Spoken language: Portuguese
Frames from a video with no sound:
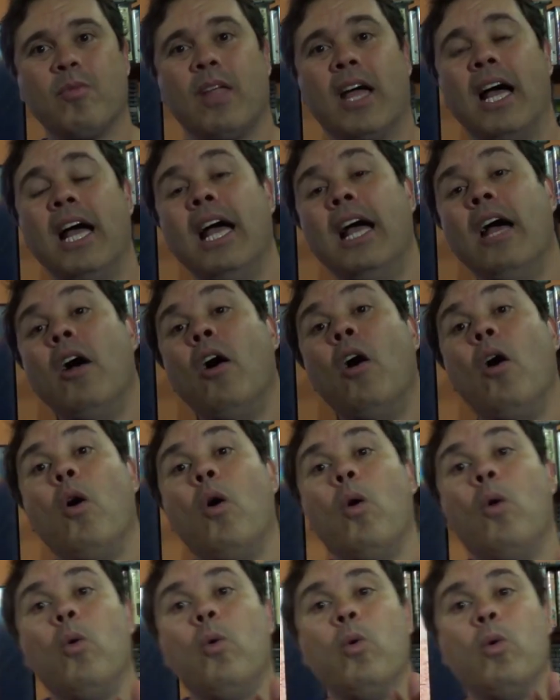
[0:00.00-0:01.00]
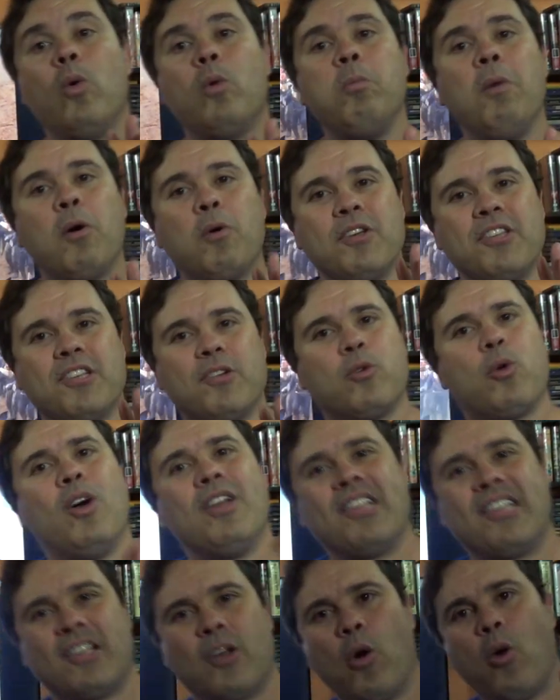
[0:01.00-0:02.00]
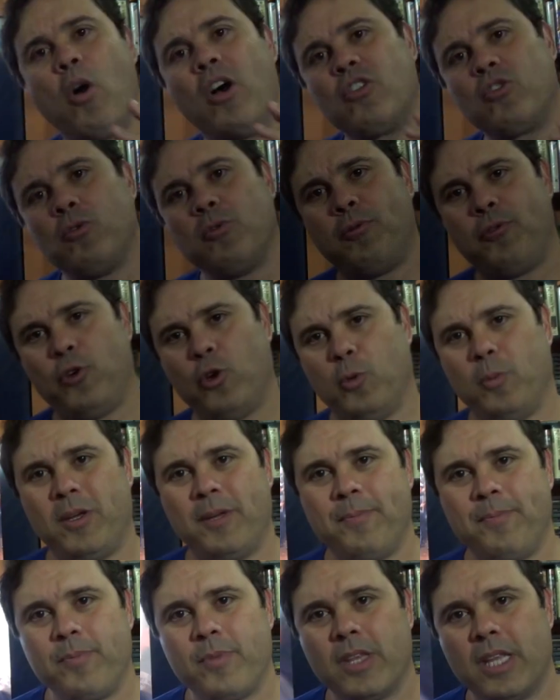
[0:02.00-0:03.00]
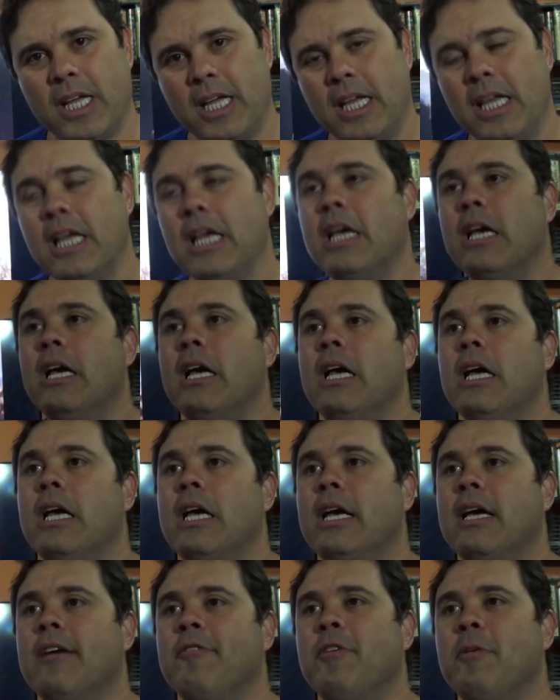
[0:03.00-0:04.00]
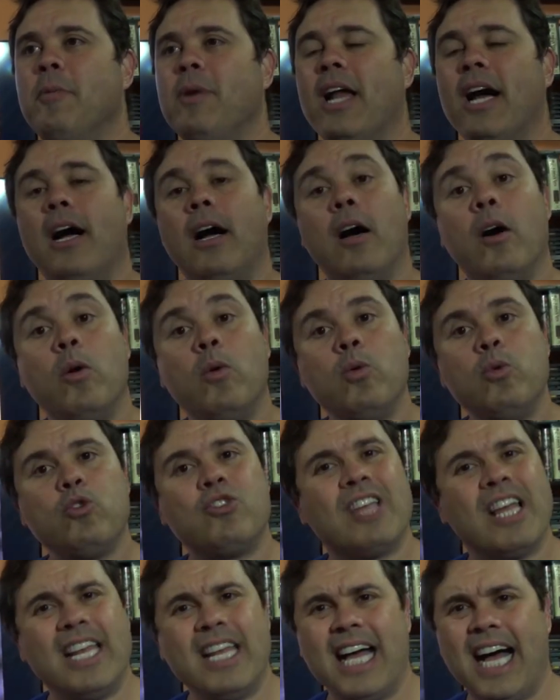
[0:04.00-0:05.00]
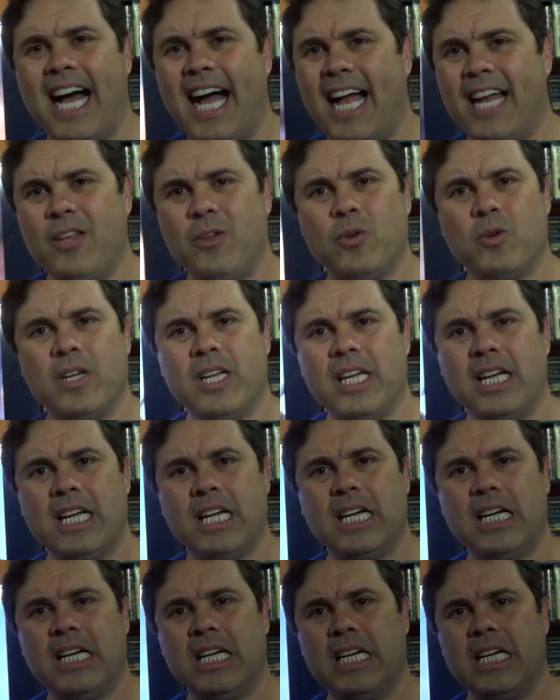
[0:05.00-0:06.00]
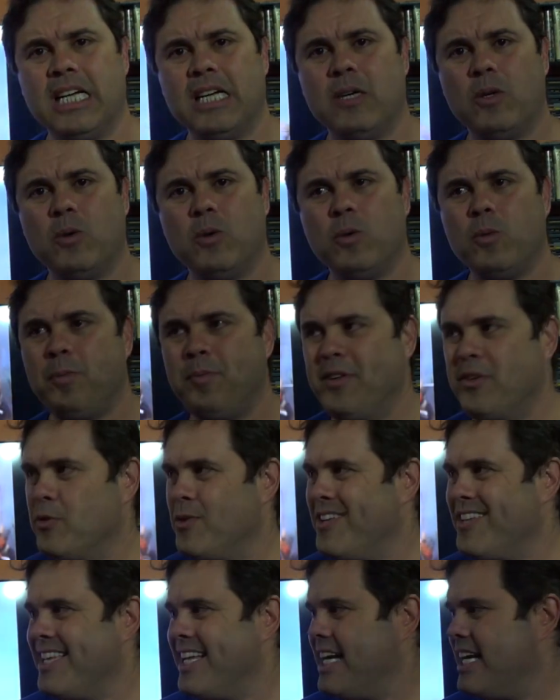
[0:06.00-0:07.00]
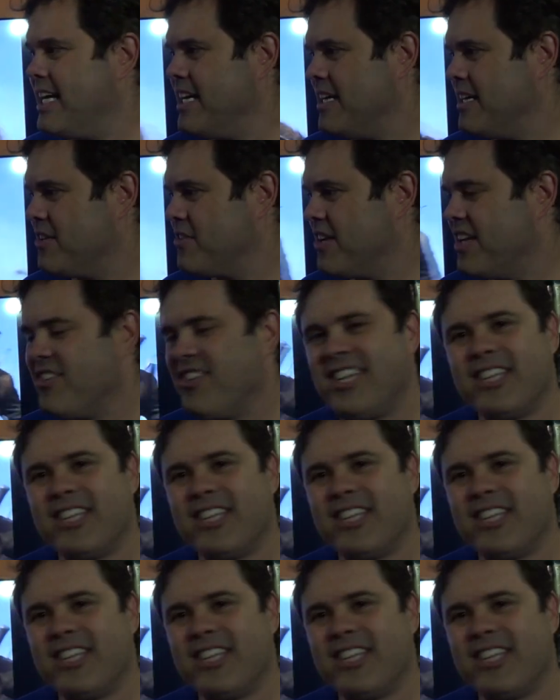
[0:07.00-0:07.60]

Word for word: tá? Uma coisa, coisas que eu gosto no filme, tá? É, vamos lá. O, o cenário, né? A, a, o pessoal da. Acho que é a